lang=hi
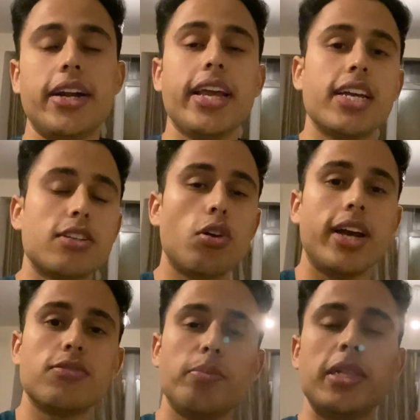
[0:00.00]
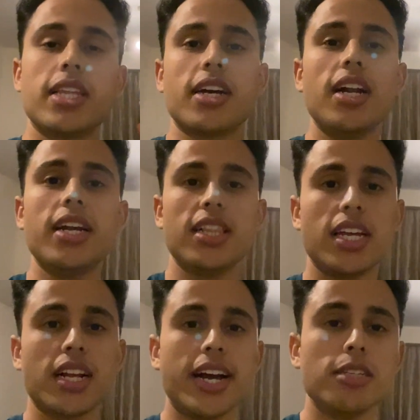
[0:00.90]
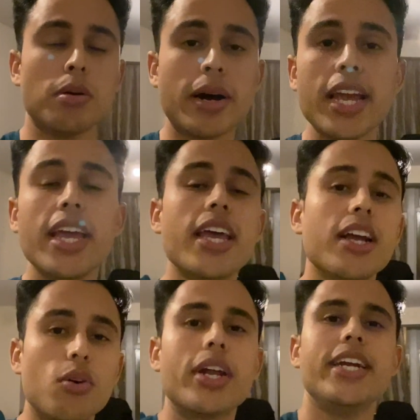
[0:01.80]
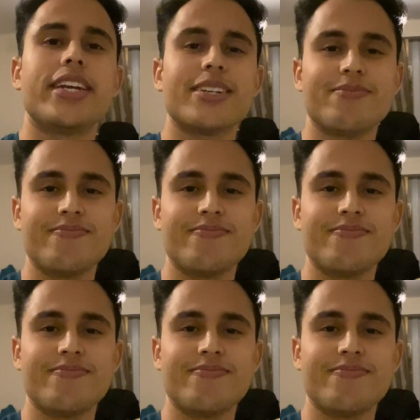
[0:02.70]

ठीक है चलो गाइस मिलते हैं कल टिल देन गाइस बाय गुड नाइट